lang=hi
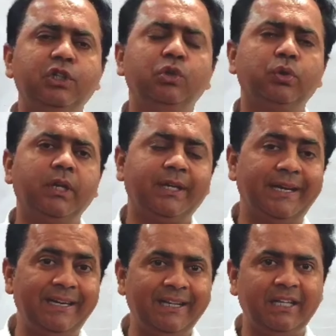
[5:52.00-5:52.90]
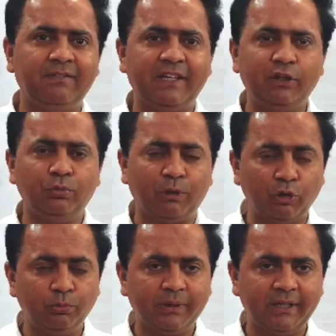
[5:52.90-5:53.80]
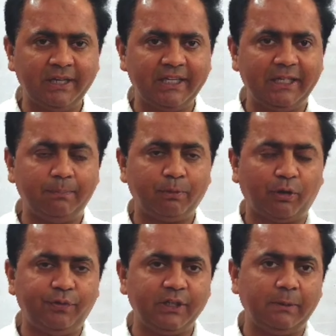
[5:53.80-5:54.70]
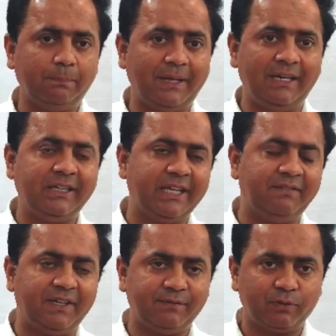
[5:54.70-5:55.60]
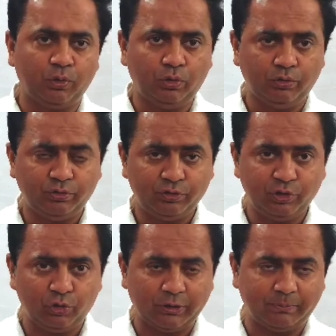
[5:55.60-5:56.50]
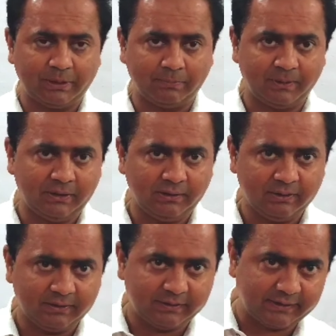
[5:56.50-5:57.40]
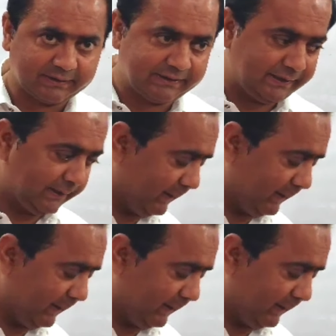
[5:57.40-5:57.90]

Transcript: क्यू की क्रिटिकल वैल्यू मालूम करने के लिए प्रॉफिट के पहले डेरिवेटिव को ज़ीरो के बराबर रखते